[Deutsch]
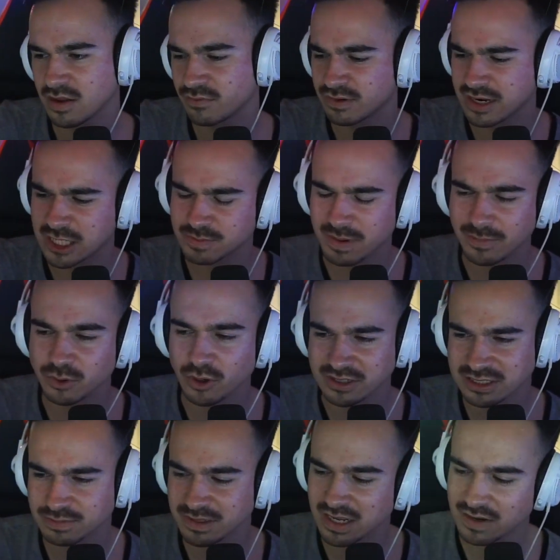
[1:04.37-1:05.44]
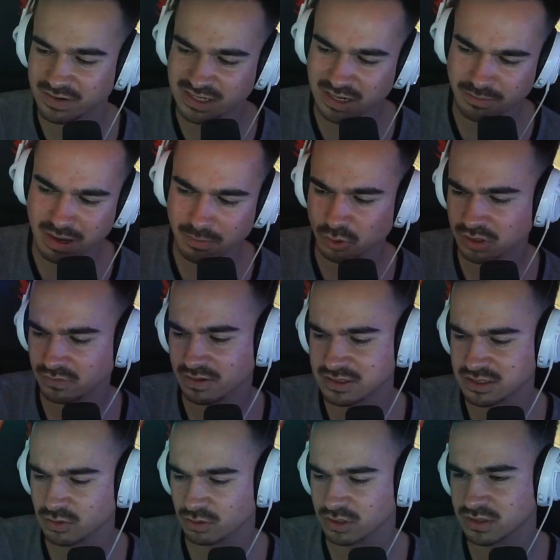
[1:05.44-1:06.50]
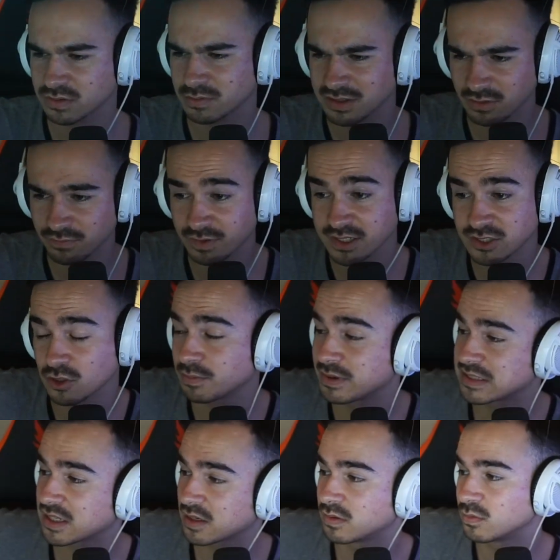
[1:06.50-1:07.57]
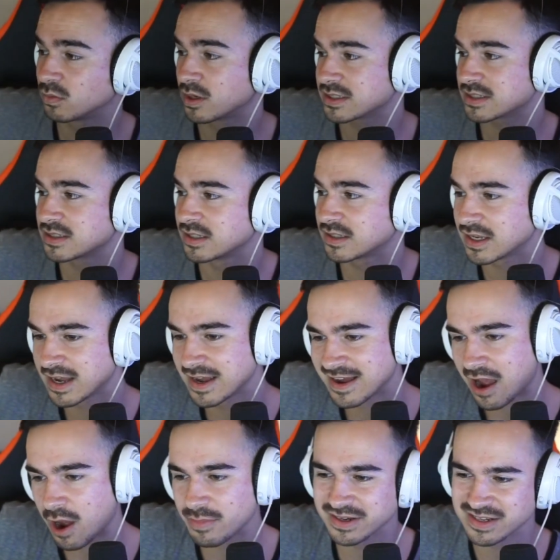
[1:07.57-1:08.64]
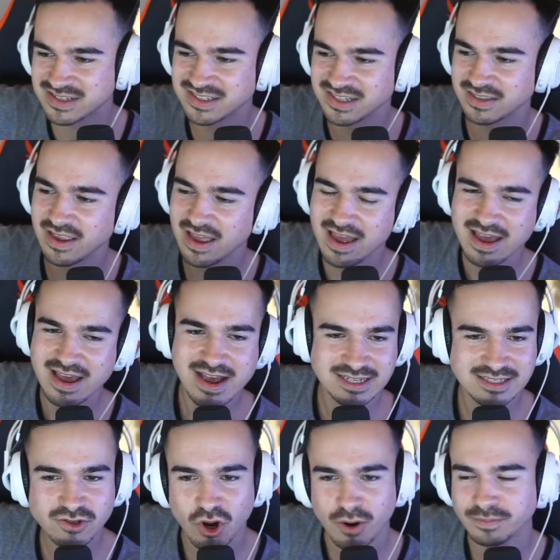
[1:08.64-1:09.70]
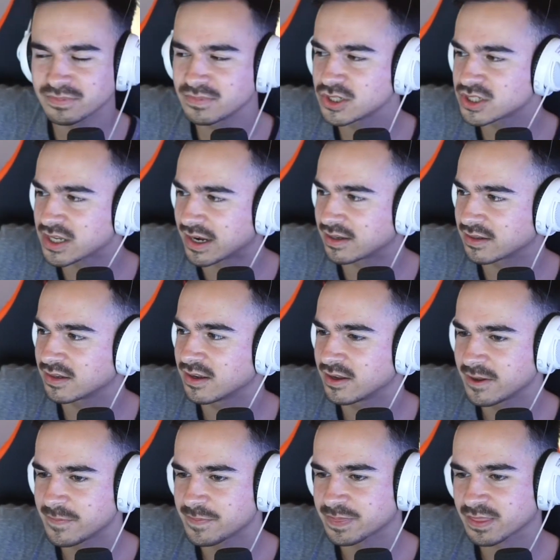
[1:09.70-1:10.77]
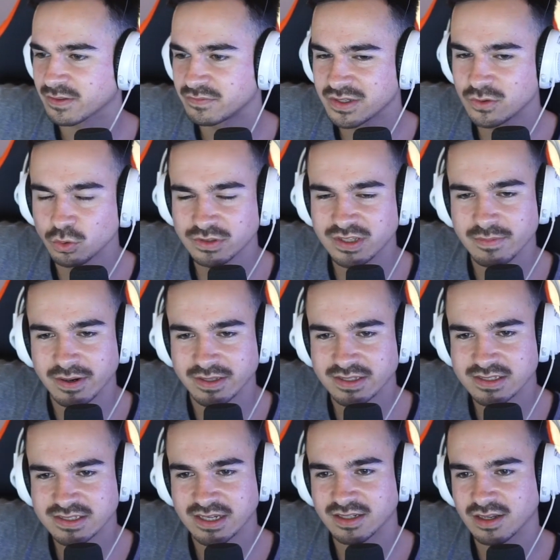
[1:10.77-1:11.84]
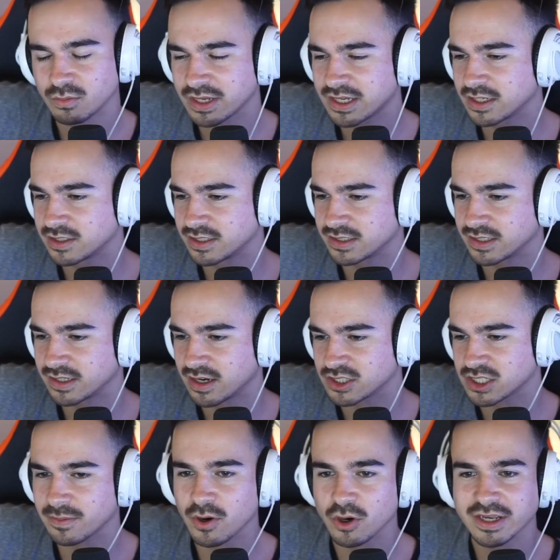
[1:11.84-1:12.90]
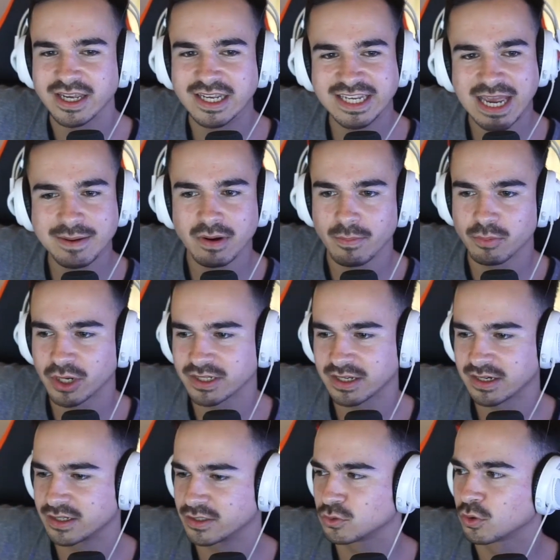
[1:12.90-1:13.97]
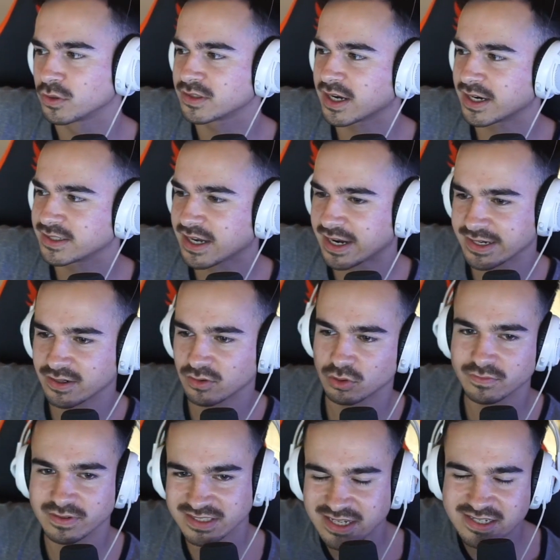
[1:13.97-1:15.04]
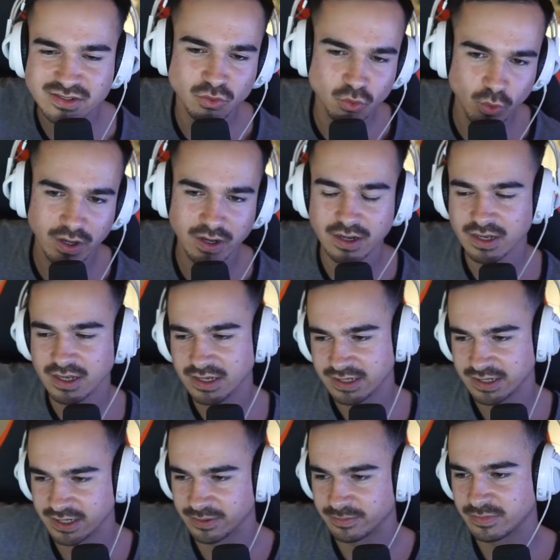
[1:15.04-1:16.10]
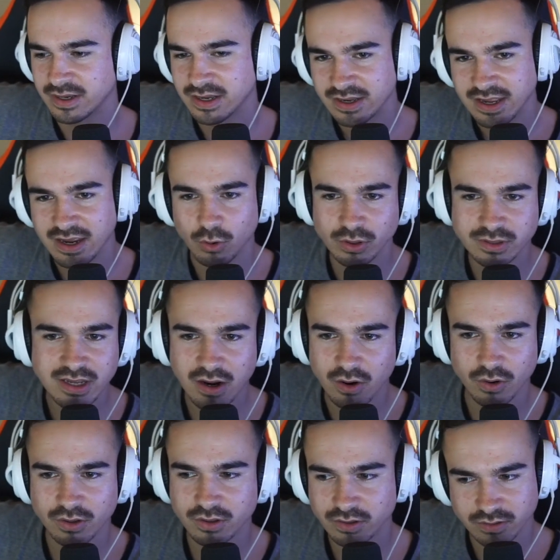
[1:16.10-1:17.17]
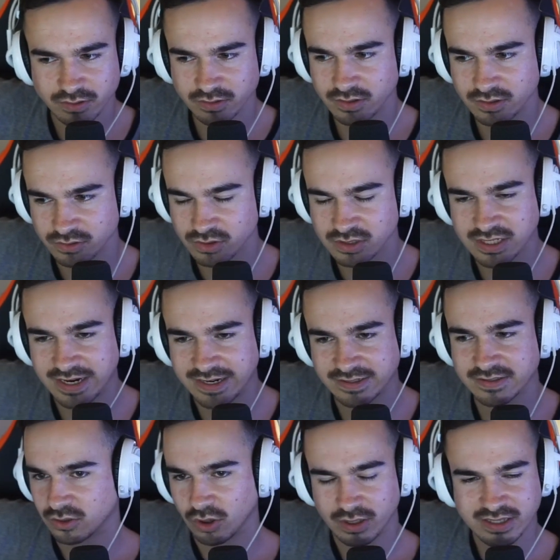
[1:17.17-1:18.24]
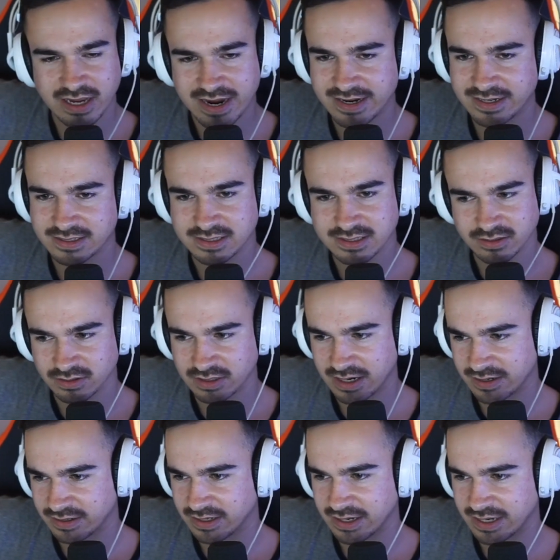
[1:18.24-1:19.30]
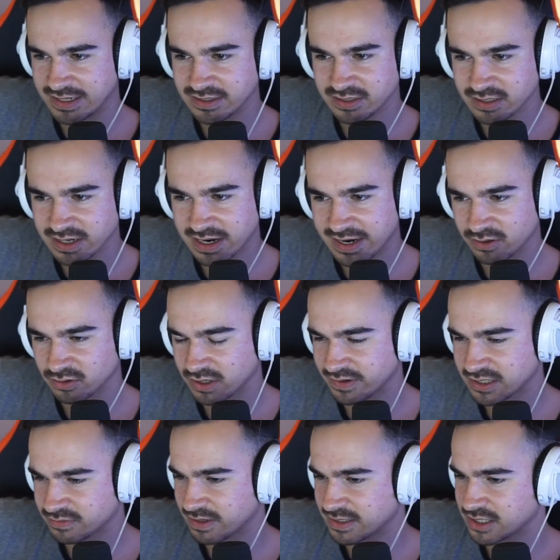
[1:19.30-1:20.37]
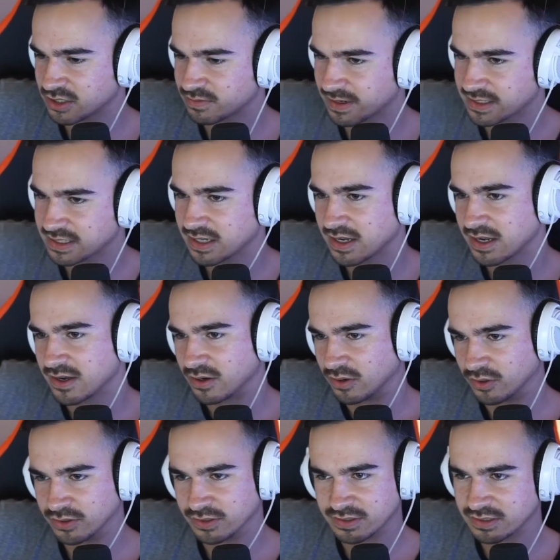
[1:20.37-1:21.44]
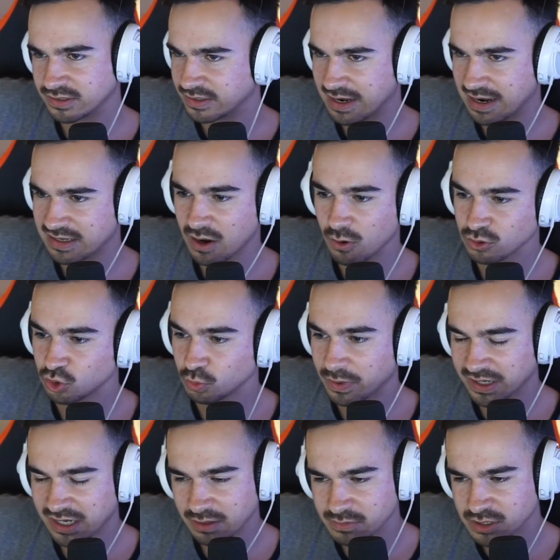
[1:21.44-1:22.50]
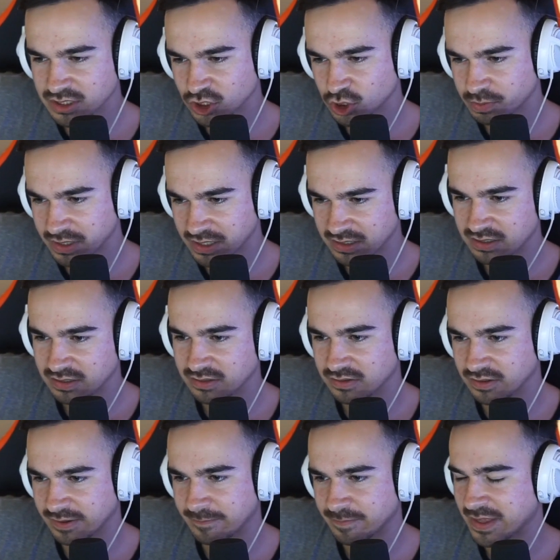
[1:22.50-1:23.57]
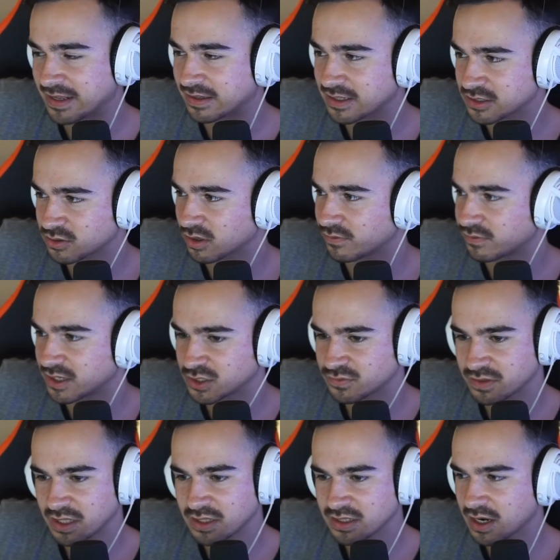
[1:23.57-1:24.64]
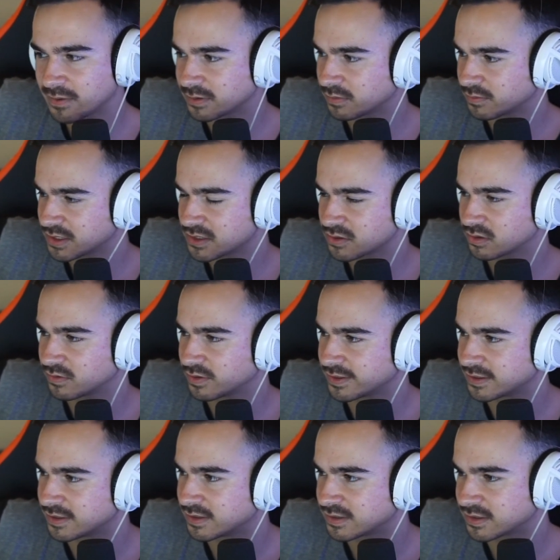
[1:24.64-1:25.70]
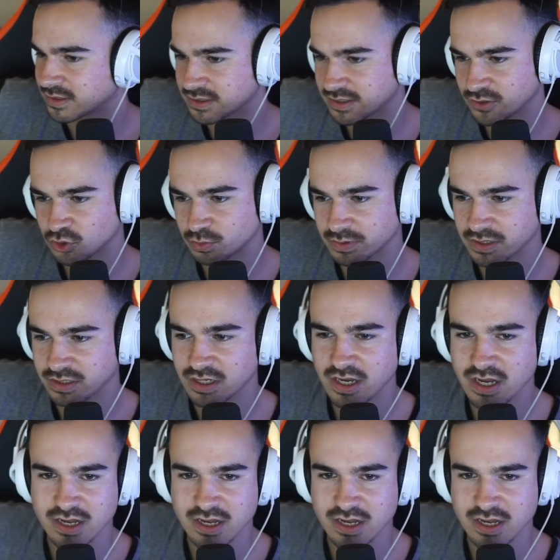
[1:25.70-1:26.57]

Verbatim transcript: Vielleicht beim TOTS wieder, weil da mehr Motivation ist, weil man da vielleicht auch bessere Rewards zieht. Aber ihr seht, es kommt nicht an, wie gut jemand ist an der Weekend League, Digga. Ich habe auch gegen Gamer Brother nur ein 3-3 geholt, was heißt nur? Ähm, er holt ja auch zurzeit Gold 1 oder Elite 3 oder was weiß ich was. Und er hat auch super gegen mich gespielt. Ne? Hätte es sogar vielleicht verdient gehabt, gegen mich zu gewinnen, das Hinspiel.